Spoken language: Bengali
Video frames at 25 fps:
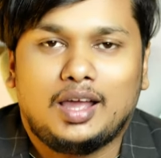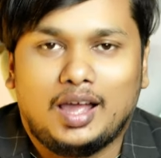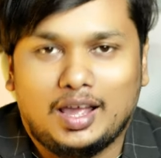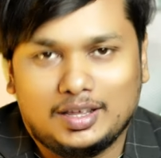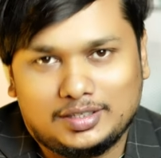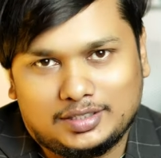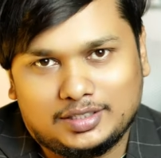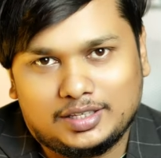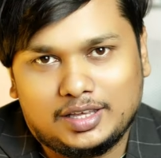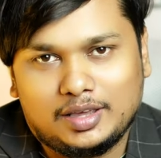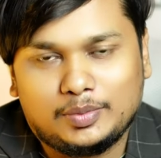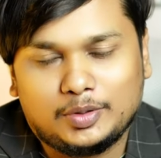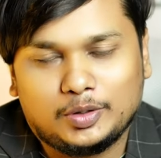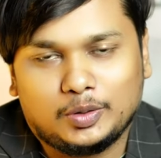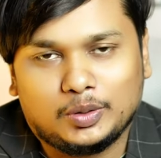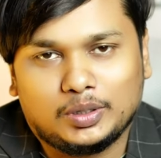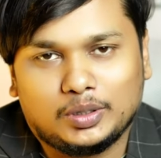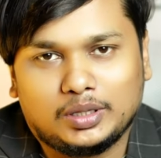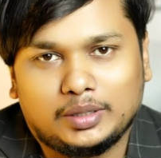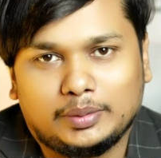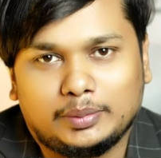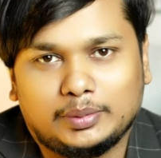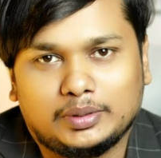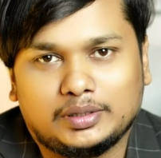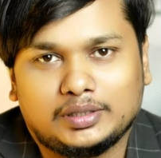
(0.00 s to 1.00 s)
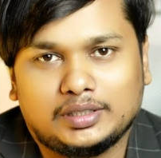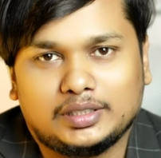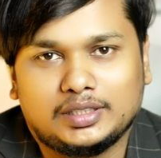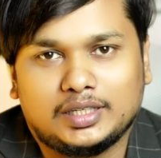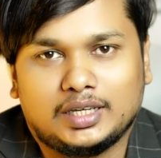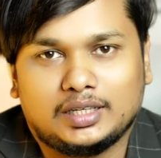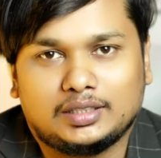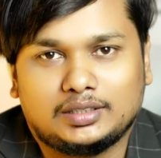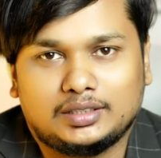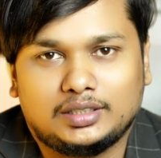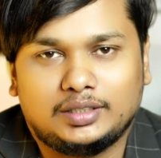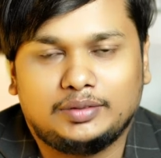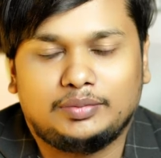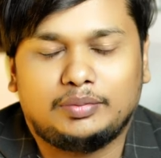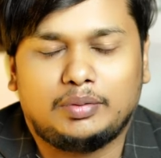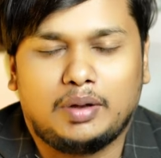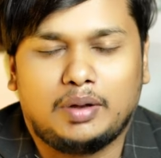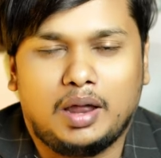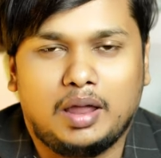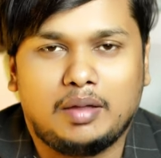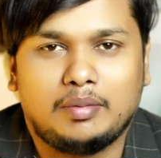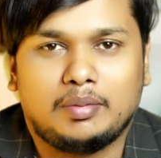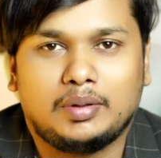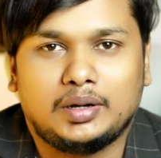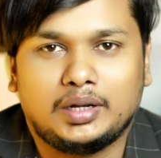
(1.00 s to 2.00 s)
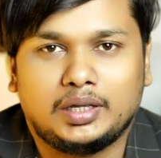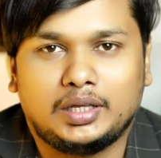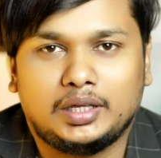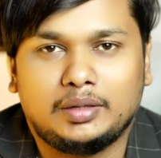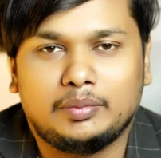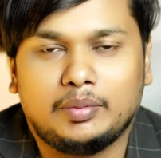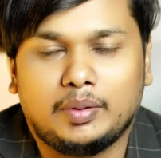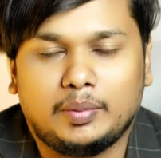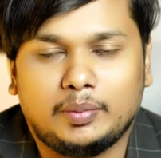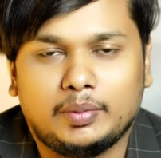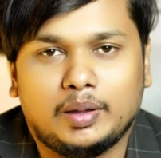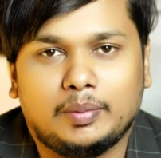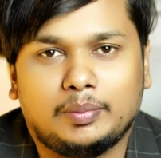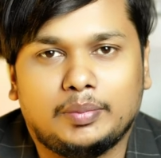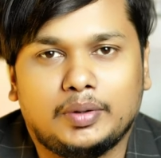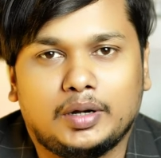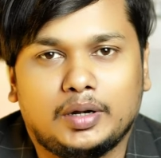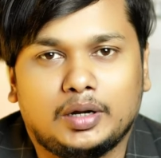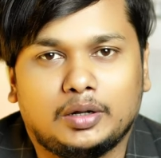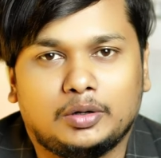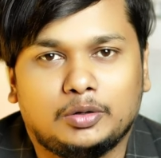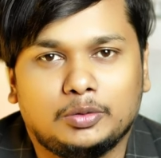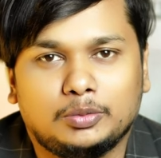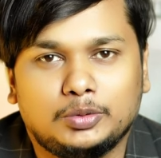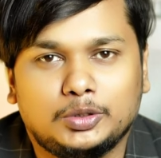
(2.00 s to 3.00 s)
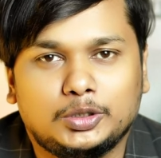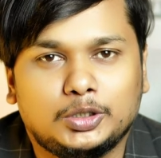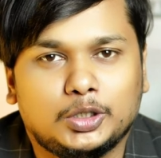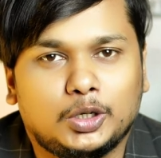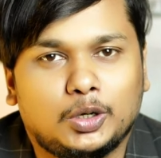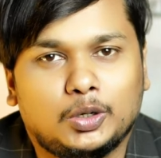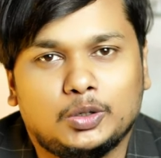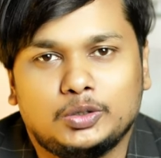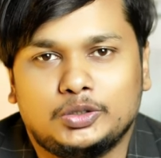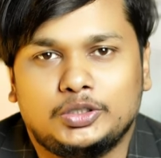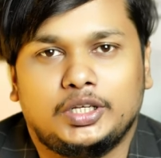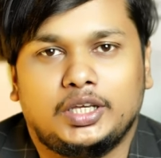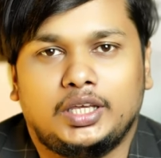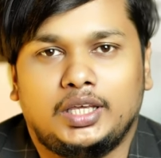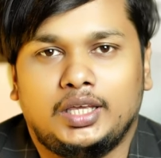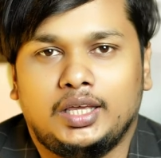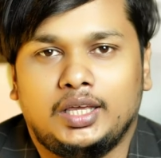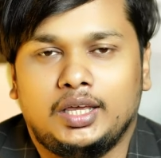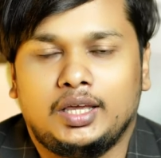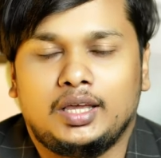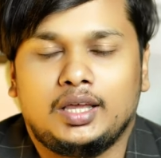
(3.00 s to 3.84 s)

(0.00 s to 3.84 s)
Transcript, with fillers: আজকে আমি কথা বলতে যাচ্ছি ফাইবারে কিভাবে আপনারা খুব সহজেই